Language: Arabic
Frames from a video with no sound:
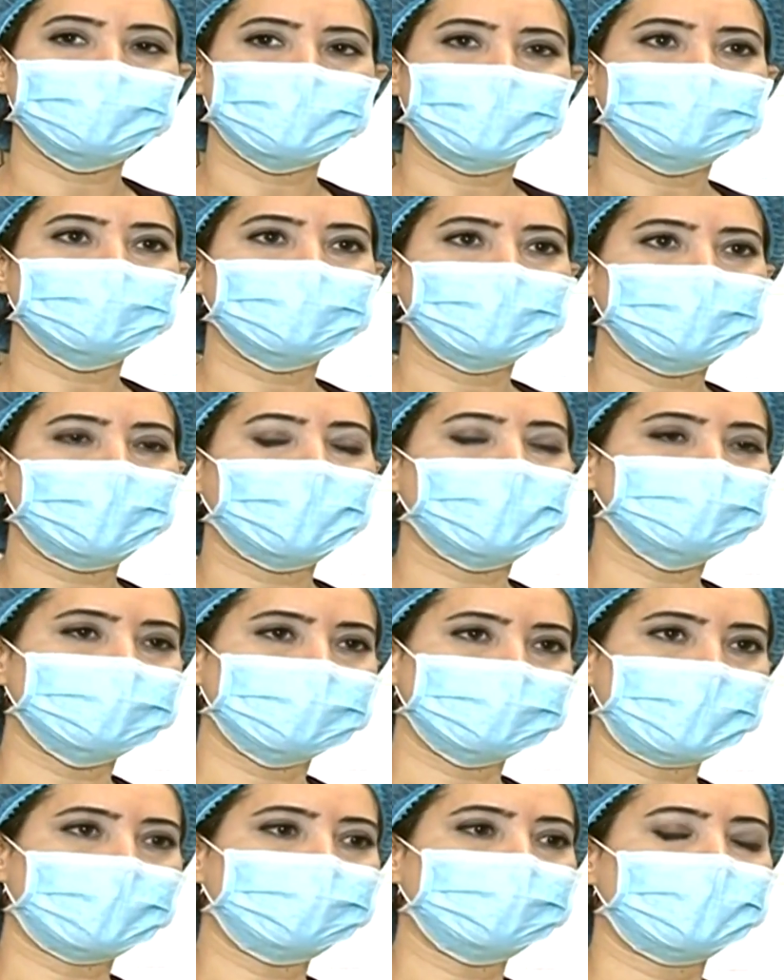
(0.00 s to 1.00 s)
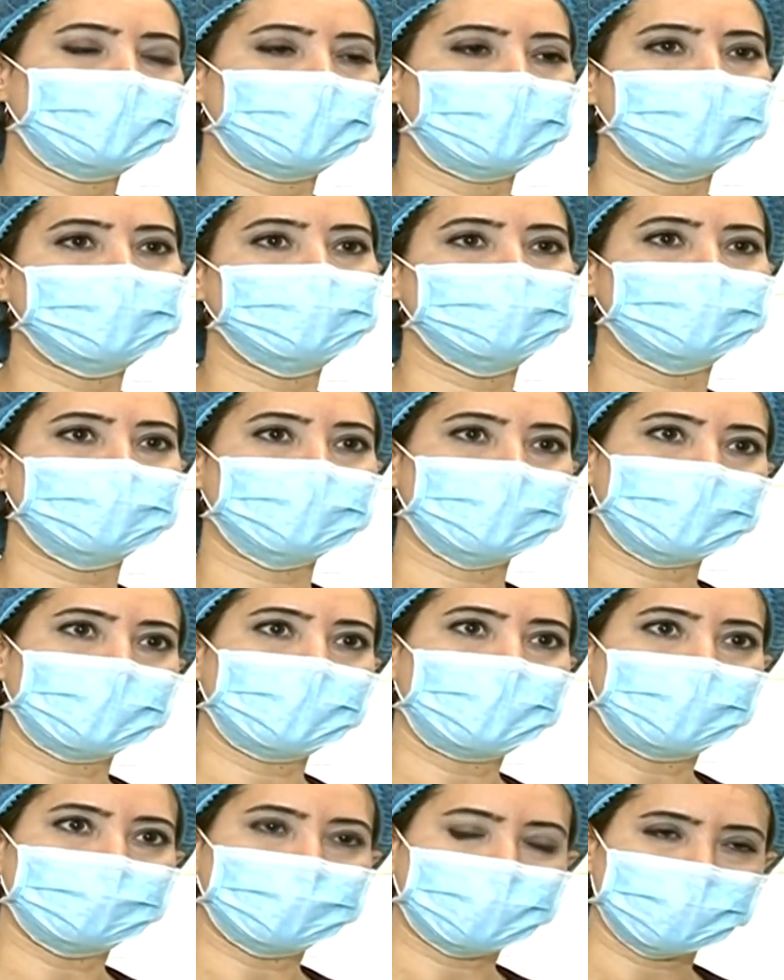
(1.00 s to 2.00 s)
وبذات الوقت نتامن انه
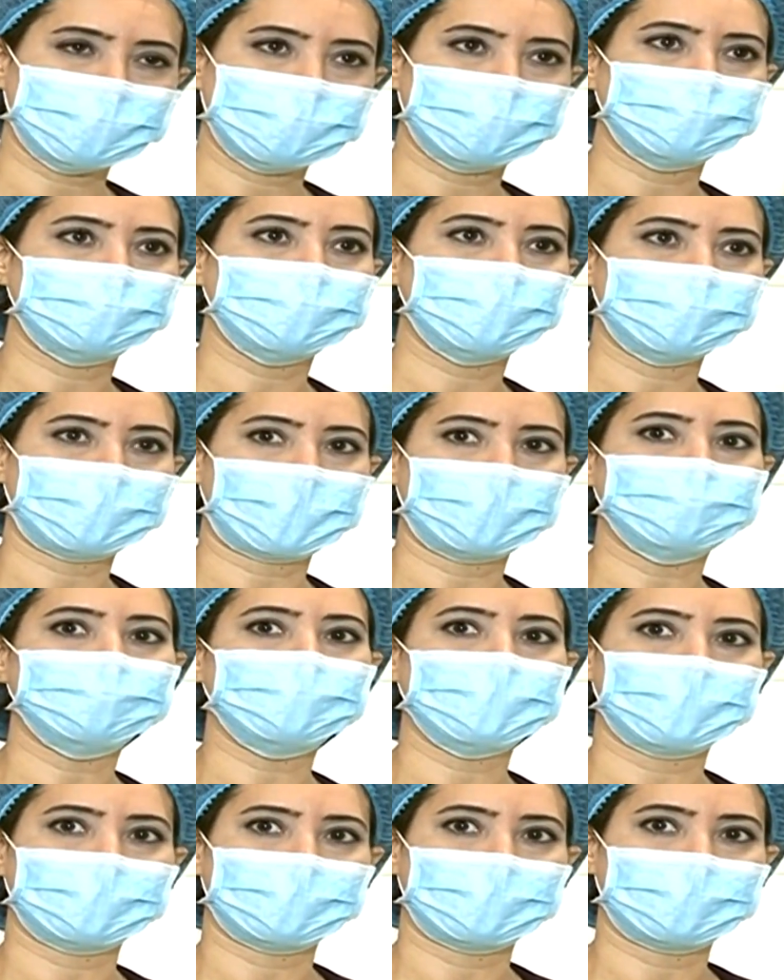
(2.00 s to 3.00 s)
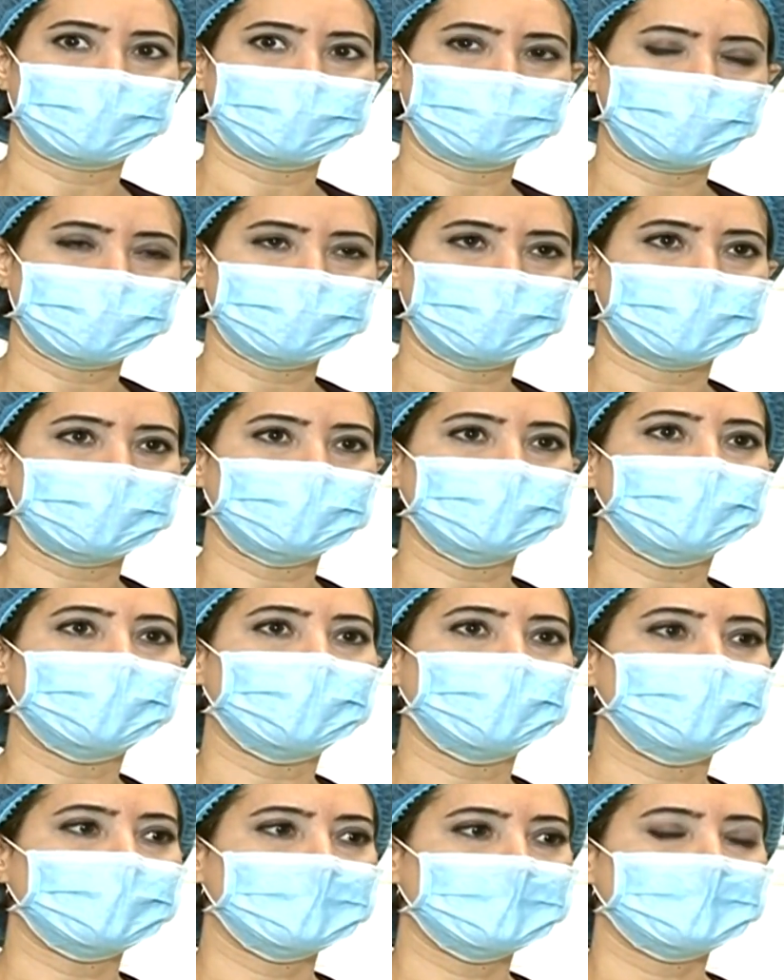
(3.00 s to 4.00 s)
كل البروسيدور معموله
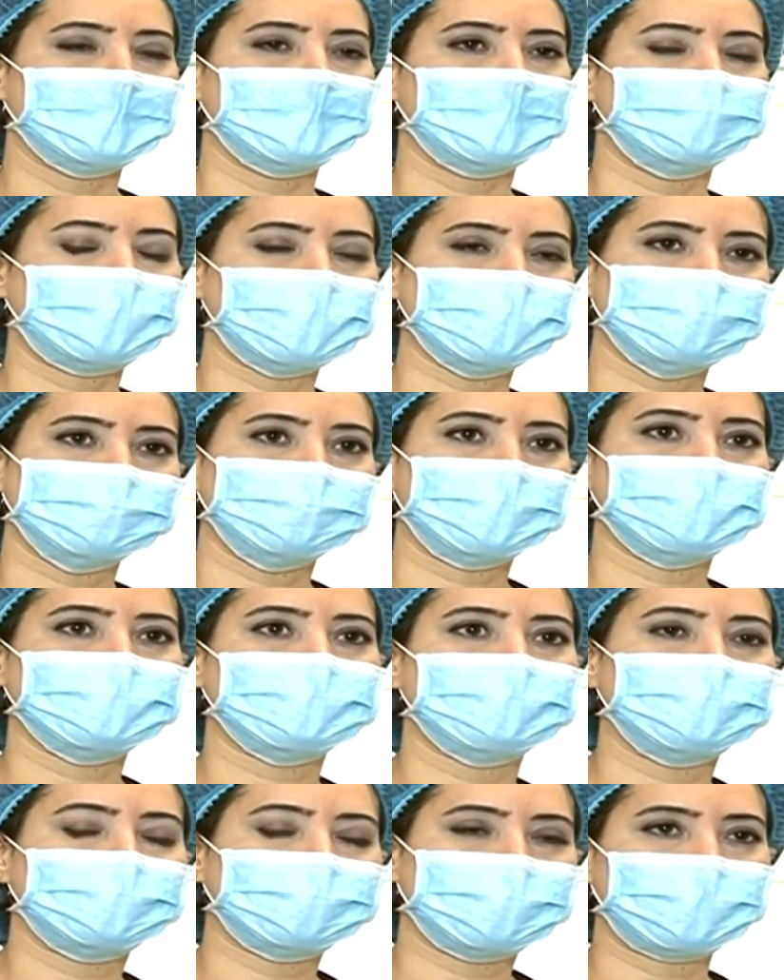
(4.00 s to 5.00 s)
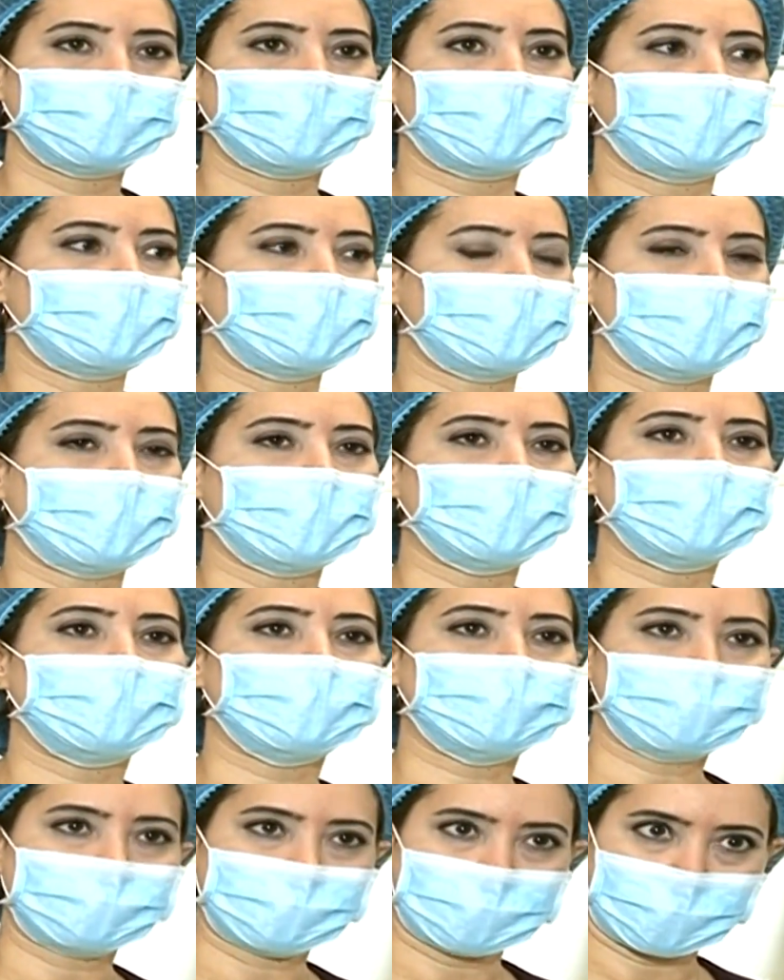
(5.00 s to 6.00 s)
بطريقه ما يصير في اي
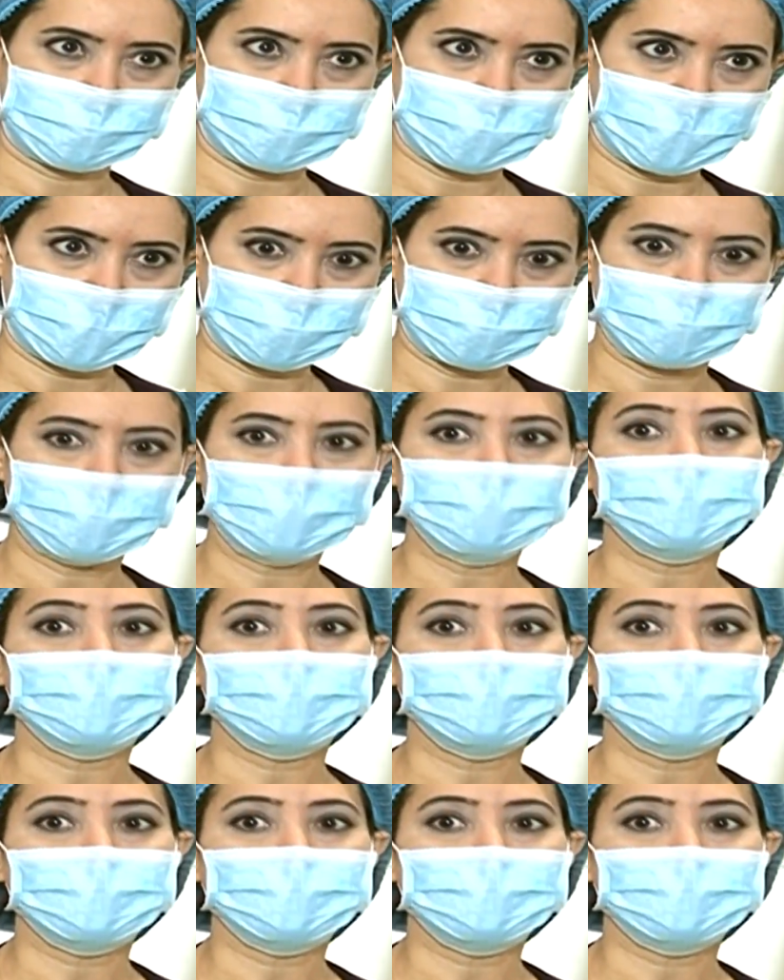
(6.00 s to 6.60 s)
كونتامينيشن